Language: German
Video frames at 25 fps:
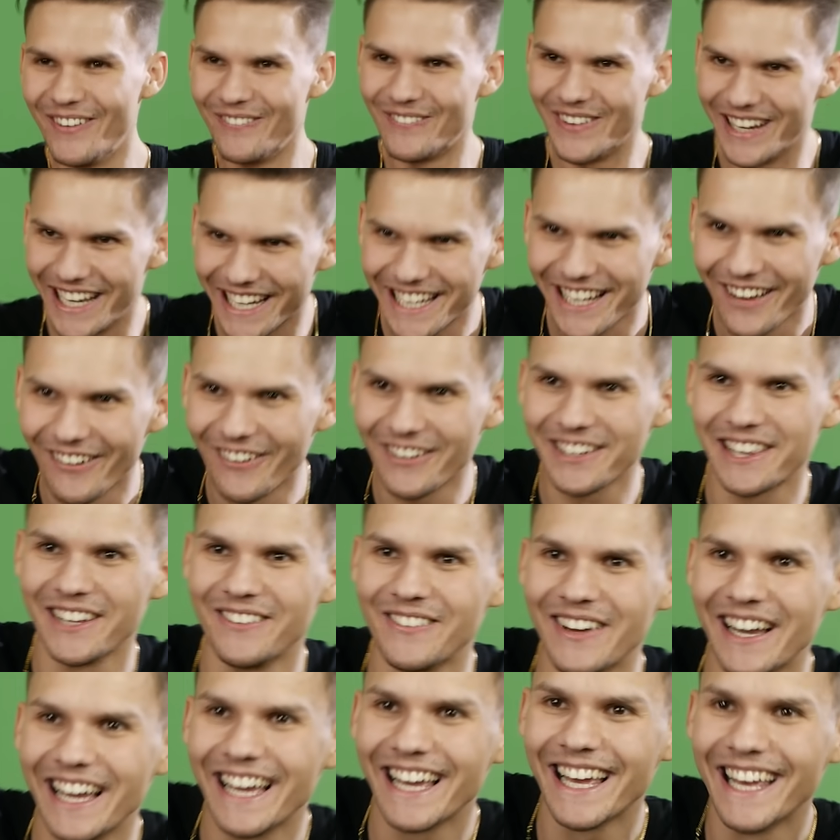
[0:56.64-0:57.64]
Bin ich auch
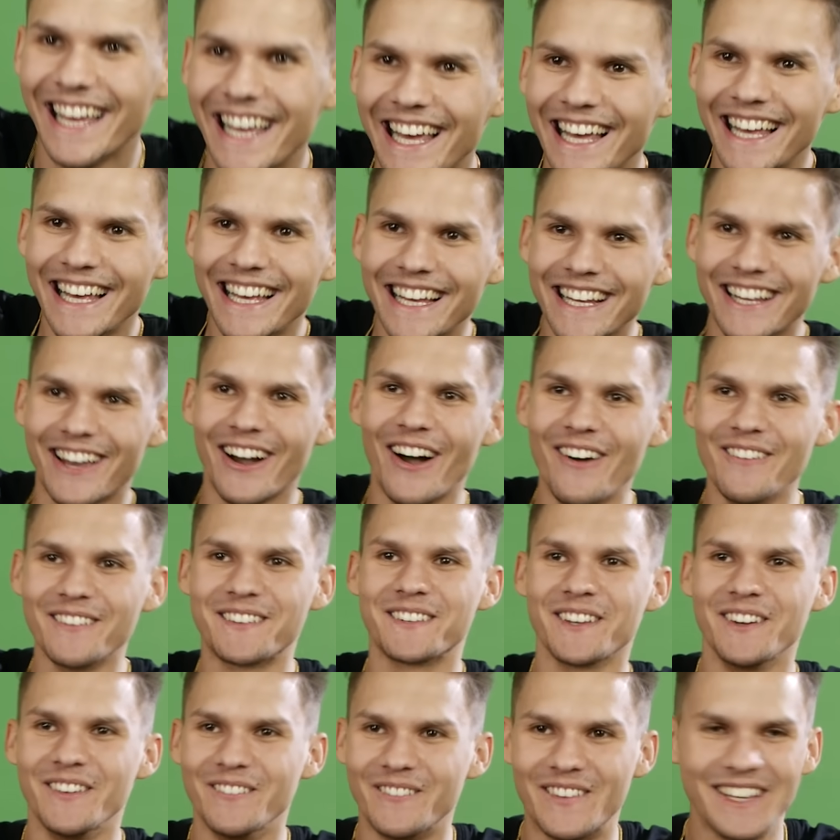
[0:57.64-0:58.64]
dabei? Komm
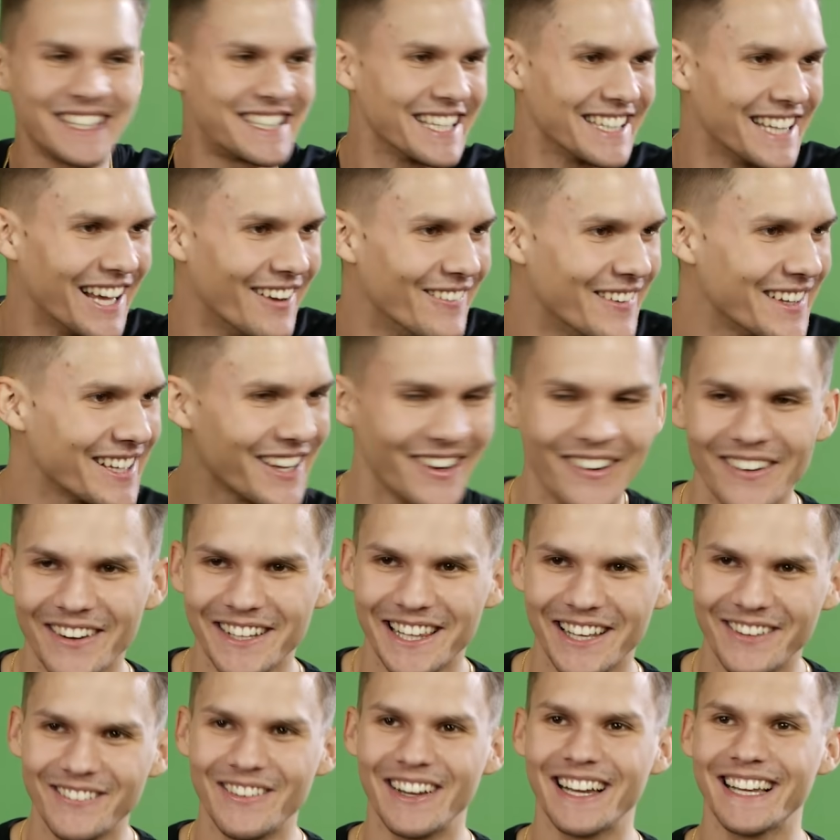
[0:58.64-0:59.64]
schon, bitte darf ich auch
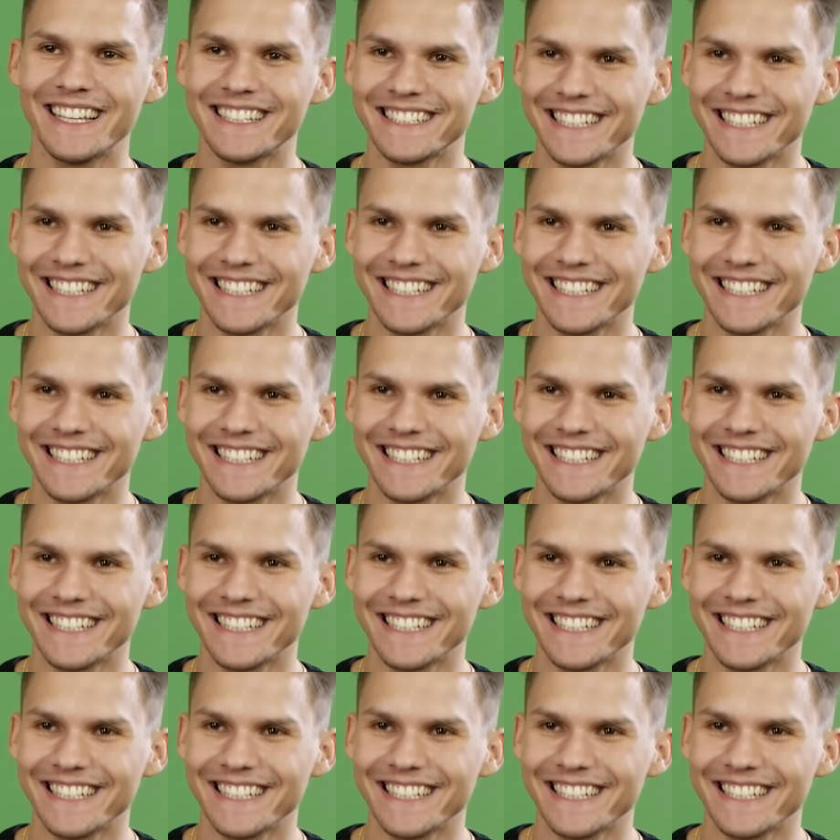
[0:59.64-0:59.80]
dabei